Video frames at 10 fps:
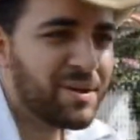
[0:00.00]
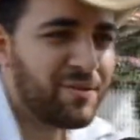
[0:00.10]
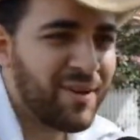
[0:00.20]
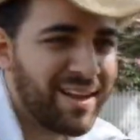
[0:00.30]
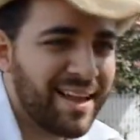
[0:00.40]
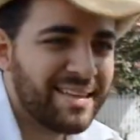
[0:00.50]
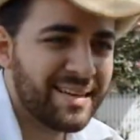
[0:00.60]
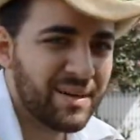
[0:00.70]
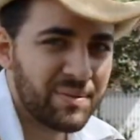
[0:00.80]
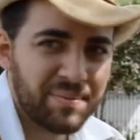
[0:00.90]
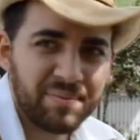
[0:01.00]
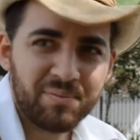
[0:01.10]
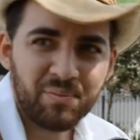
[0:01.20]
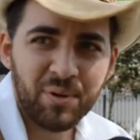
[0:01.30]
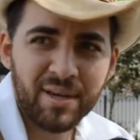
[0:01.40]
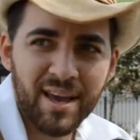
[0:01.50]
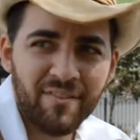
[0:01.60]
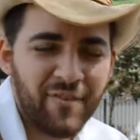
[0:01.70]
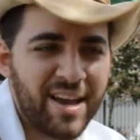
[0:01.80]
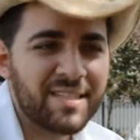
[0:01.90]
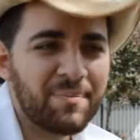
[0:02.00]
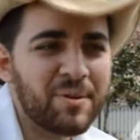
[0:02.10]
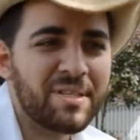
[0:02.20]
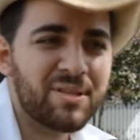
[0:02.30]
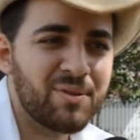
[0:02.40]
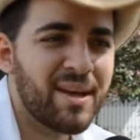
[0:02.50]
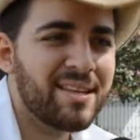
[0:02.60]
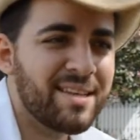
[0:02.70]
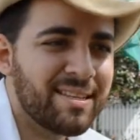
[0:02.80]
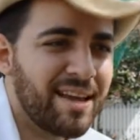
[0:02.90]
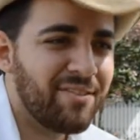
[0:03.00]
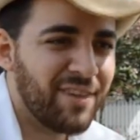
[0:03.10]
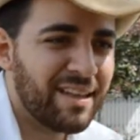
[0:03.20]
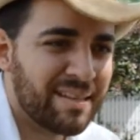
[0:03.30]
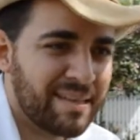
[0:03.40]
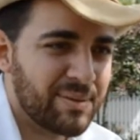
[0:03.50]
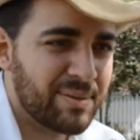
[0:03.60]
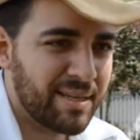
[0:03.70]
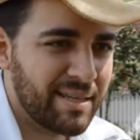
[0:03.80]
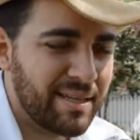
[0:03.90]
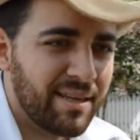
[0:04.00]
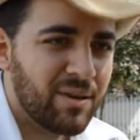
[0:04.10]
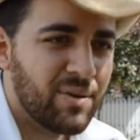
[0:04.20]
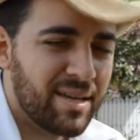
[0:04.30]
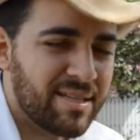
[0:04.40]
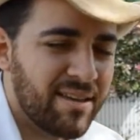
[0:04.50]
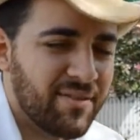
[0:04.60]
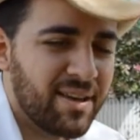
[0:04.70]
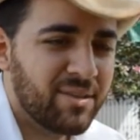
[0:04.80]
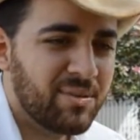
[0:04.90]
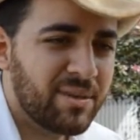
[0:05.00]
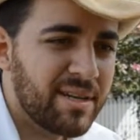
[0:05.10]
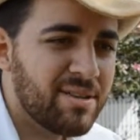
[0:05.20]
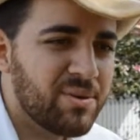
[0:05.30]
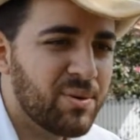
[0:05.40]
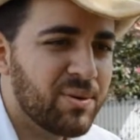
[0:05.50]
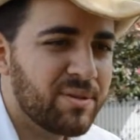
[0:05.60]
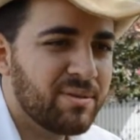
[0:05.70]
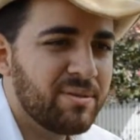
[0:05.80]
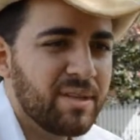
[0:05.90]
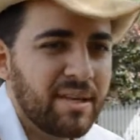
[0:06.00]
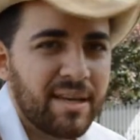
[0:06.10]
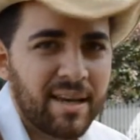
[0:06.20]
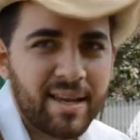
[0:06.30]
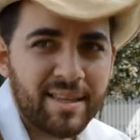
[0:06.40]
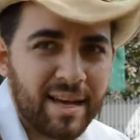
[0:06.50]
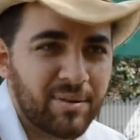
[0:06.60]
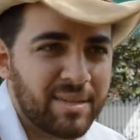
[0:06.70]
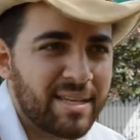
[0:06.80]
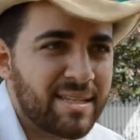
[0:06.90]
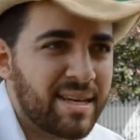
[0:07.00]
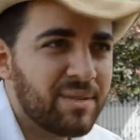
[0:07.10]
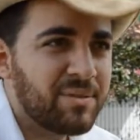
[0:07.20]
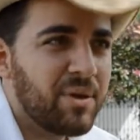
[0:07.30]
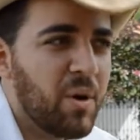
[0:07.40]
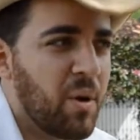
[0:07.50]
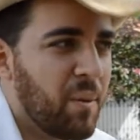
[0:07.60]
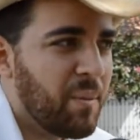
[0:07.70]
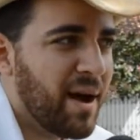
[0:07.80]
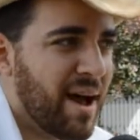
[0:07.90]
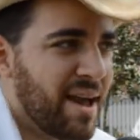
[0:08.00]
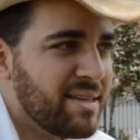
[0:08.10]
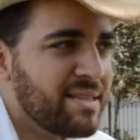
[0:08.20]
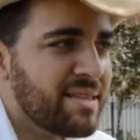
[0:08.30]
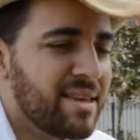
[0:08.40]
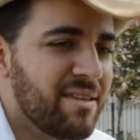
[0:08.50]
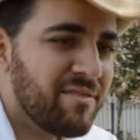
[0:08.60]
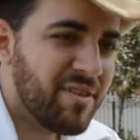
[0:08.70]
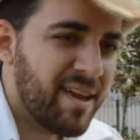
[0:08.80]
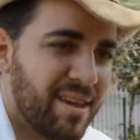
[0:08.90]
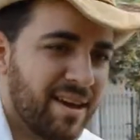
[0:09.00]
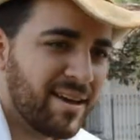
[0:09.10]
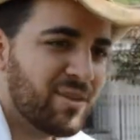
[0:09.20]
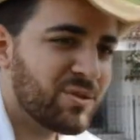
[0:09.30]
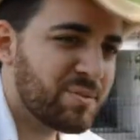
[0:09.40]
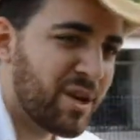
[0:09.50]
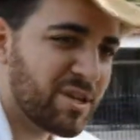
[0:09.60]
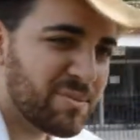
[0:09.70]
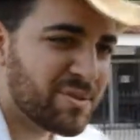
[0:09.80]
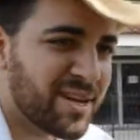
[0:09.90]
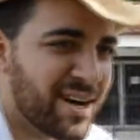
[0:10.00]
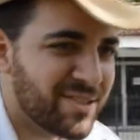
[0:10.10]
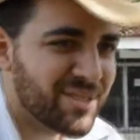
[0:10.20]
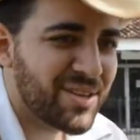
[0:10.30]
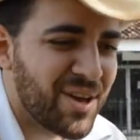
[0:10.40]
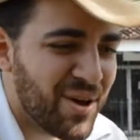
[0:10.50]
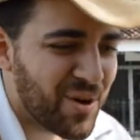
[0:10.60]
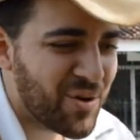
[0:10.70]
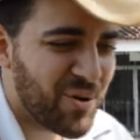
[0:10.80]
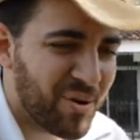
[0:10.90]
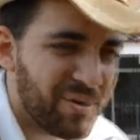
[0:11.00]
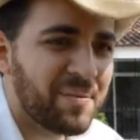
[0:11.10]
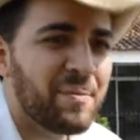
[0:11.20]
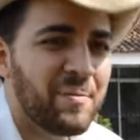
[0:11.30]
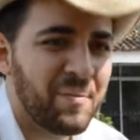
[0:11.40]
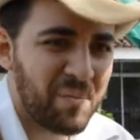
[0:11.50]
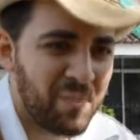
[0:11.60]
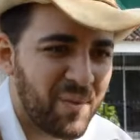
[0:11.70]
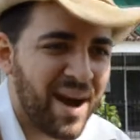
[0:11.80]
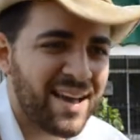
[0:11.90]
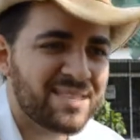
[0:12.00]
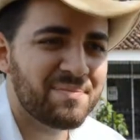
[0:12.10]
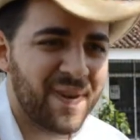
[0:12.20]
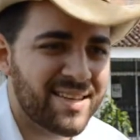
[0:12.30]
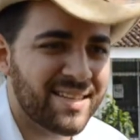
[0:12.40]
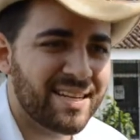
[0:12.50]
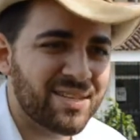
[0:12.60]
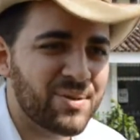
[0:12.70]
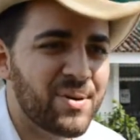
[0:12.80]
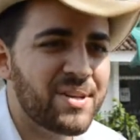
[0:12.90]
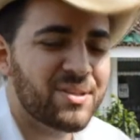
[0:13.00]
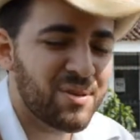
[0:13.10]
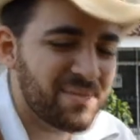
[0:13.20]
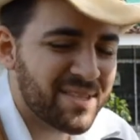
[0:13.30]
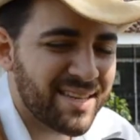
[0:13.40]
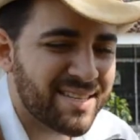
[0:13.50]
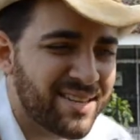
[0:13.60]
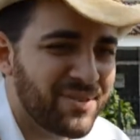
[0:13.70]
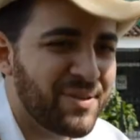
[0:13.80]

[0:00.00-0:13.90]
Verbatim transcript: o que falar não, porque a festa por si só ela já está falando, né? Esse evento grandioso que está acontecendo. Mas que venha os próximos anos com mais e mais atrações como está sendo